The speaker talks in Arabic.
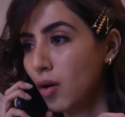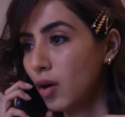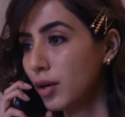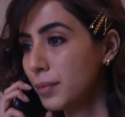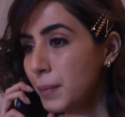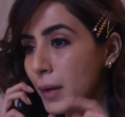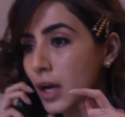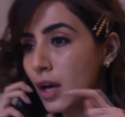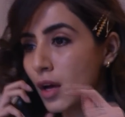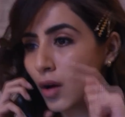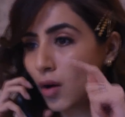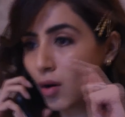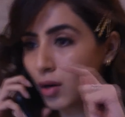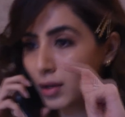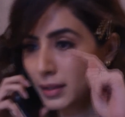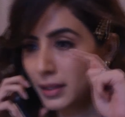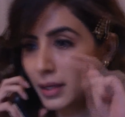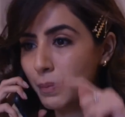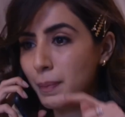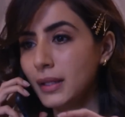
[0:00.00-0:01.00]
وانا
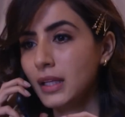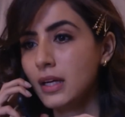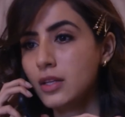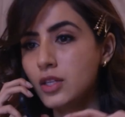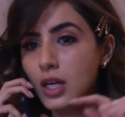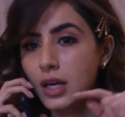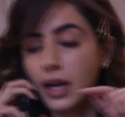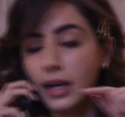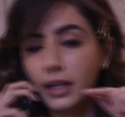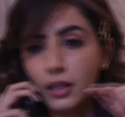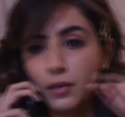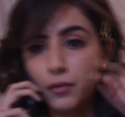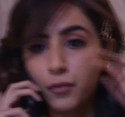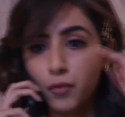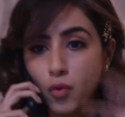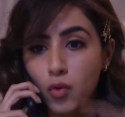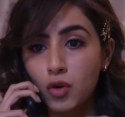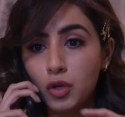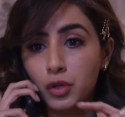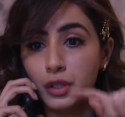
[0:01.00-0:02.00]
وانا كمان
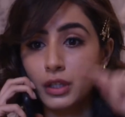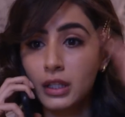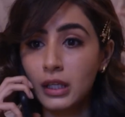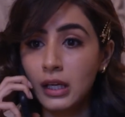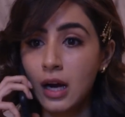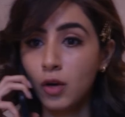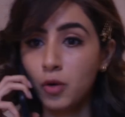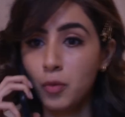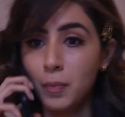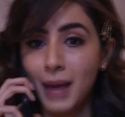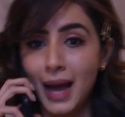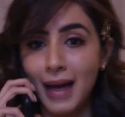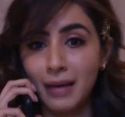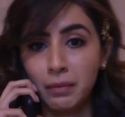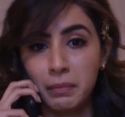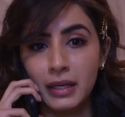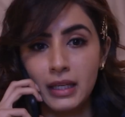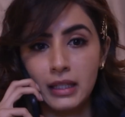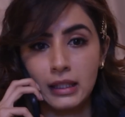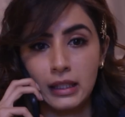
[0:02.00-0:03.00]
عرفت انه هو كان عم يهددها